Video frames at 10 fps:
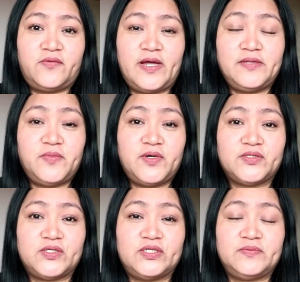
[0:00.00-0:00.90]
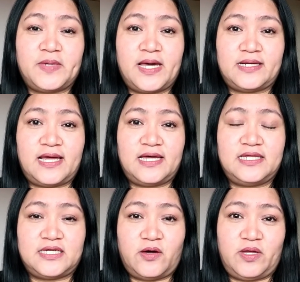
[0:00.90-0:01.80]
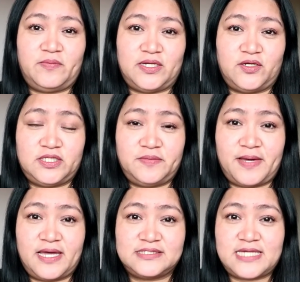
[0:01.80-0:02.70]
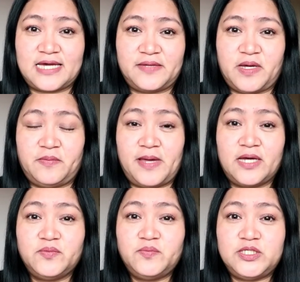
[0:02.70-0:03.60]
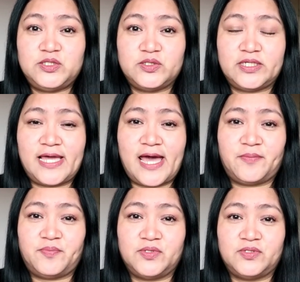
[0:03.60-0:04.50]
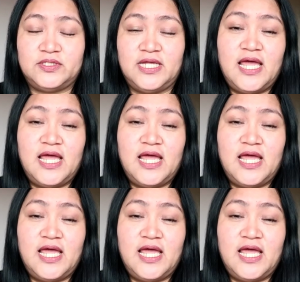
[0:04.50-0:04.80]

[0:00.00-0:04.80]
red button para ikaw ay ma-notify sa aking mga bagong video na i-upload.